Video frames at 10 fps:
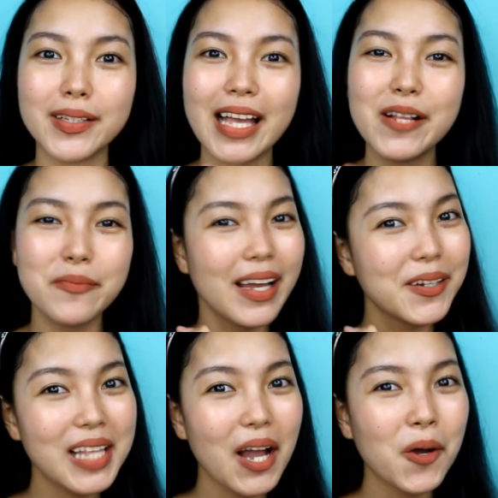dahil meron
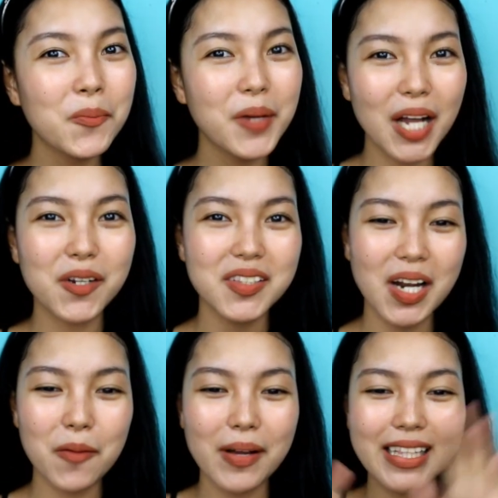na akong bagong
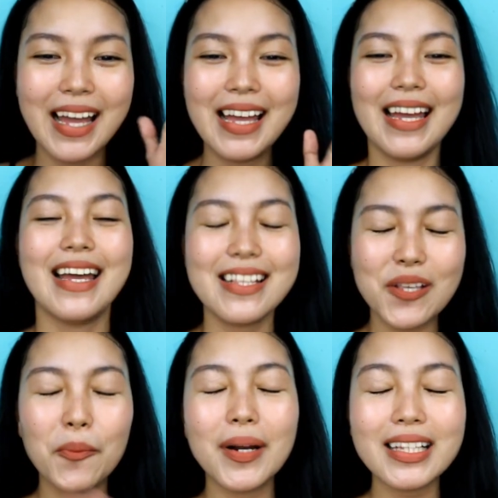tripod and
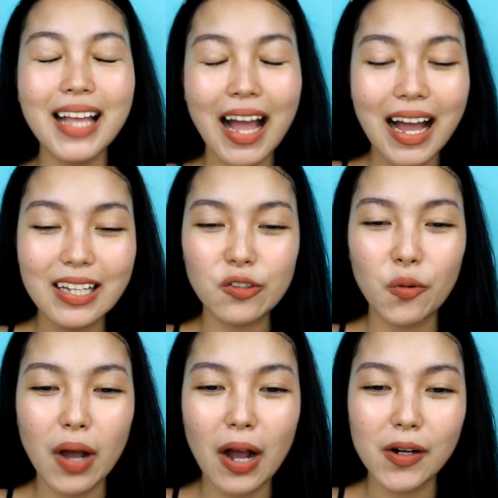sobrang
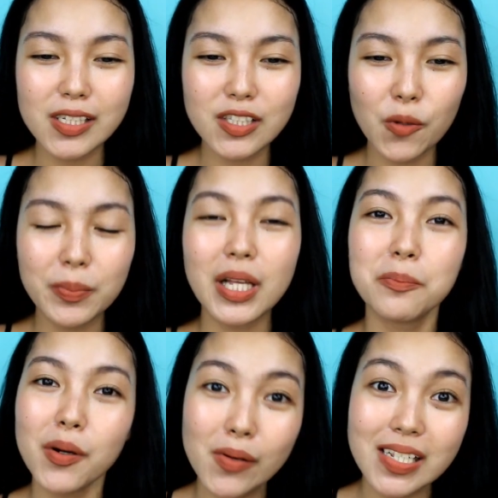nakakatuwa. Although
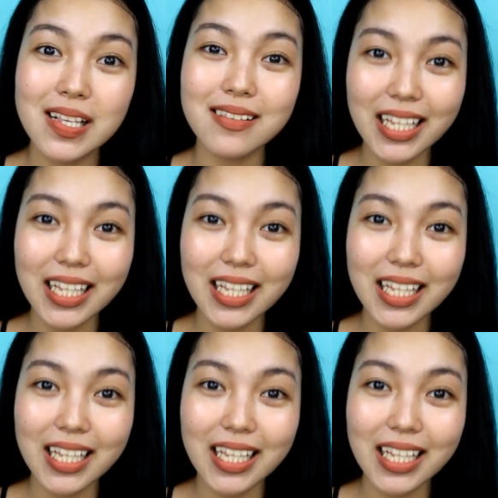pinagpawisan